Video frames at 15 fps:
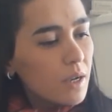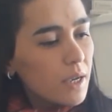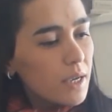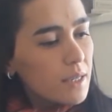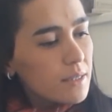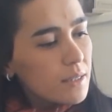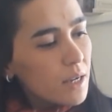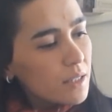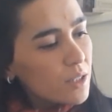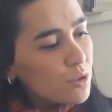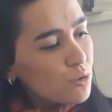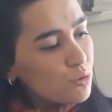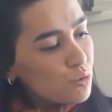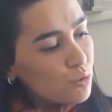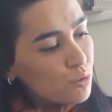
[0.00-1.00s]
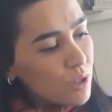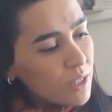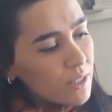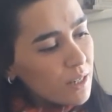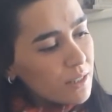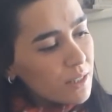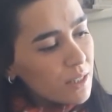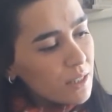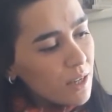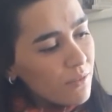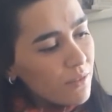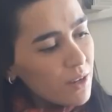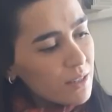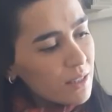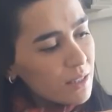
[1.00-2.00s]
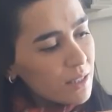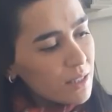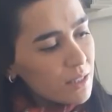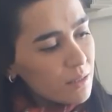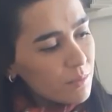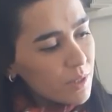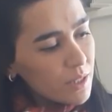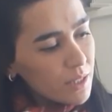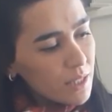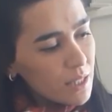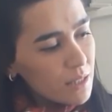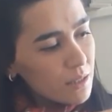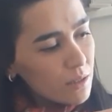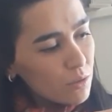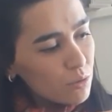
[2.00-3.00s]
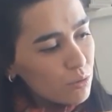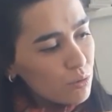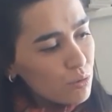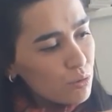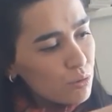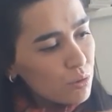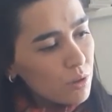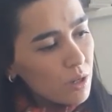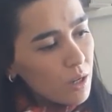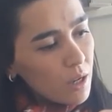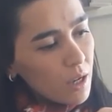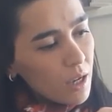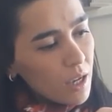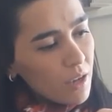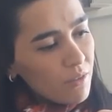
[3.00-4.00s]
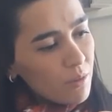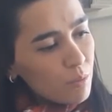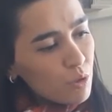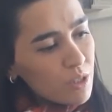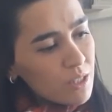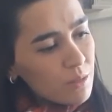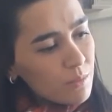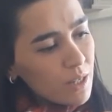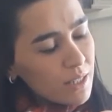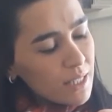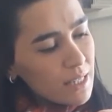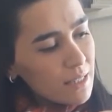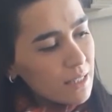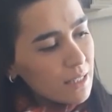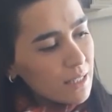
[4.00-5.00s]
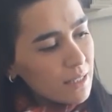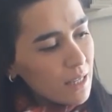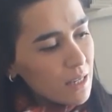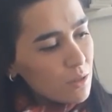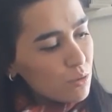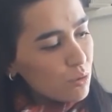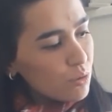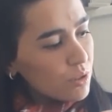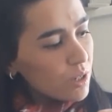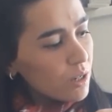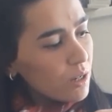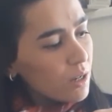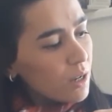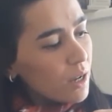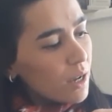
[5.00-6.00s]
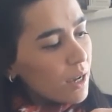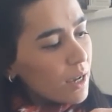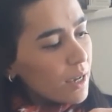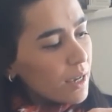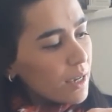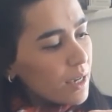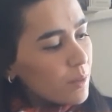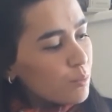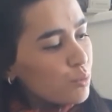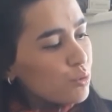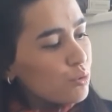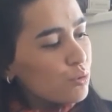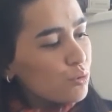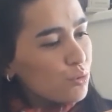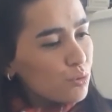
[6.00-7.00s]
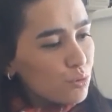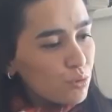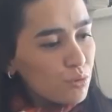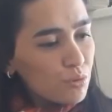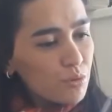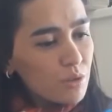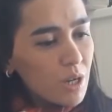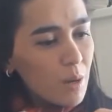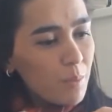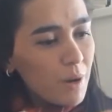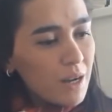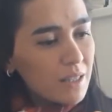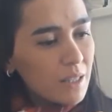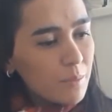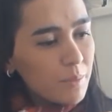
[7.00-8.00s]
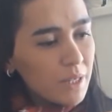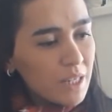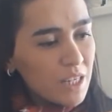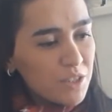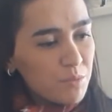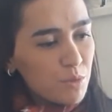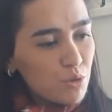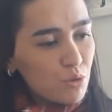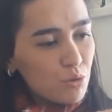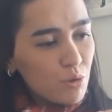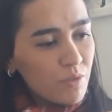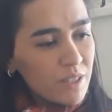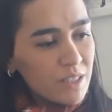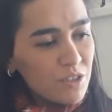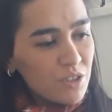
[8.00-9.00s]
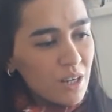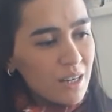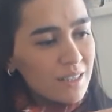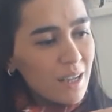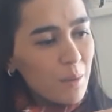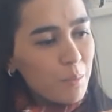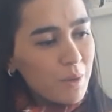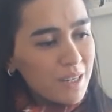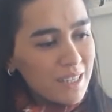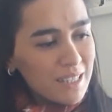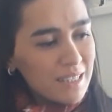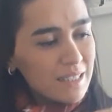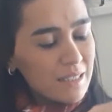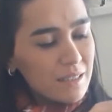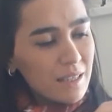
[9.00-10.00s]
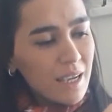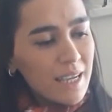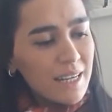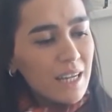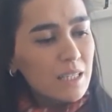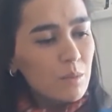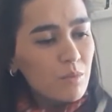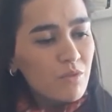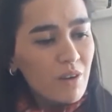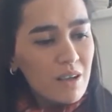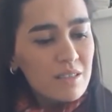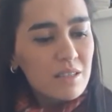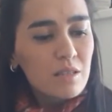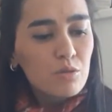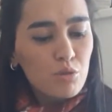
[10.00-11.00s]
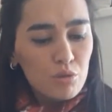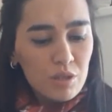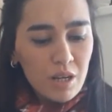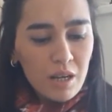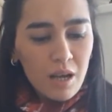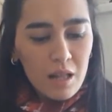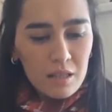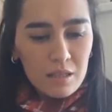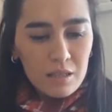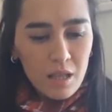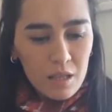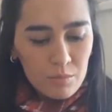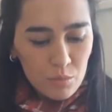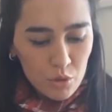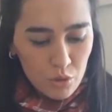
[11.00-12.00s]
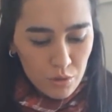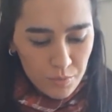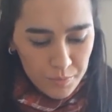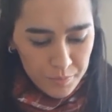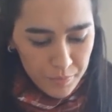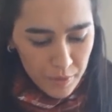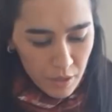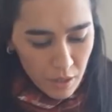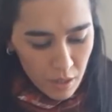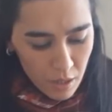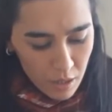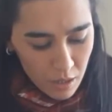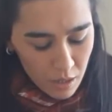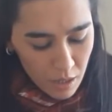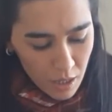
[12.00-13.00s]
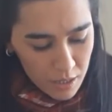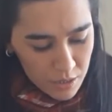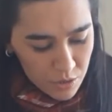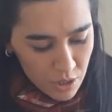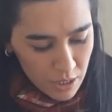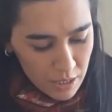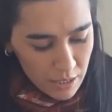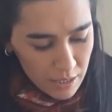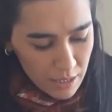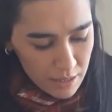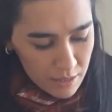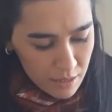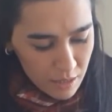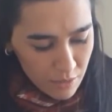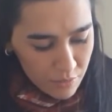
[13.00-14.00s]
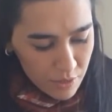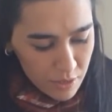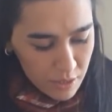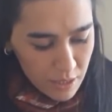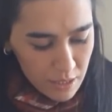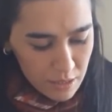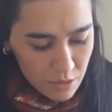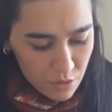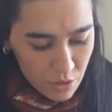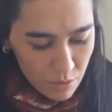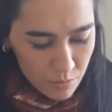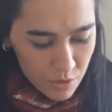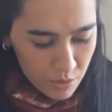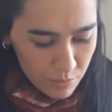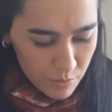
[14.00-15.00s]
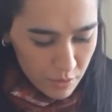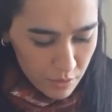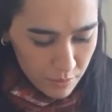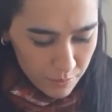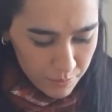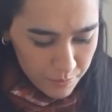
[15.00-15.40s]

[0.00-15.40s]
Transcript: Ee, sadece şu kenarda kalan fazlalık kısımlarını kesiyoruz. E, ve bu kısımlar kesildikten sonra e, bu ürün kapakla birleşmiş oluyor ve dışarıdan bakıldığında herhangi bir fazlalık olarak algılanmıyor. Aynı şekilde yan taraflarını keseceğim şimdi.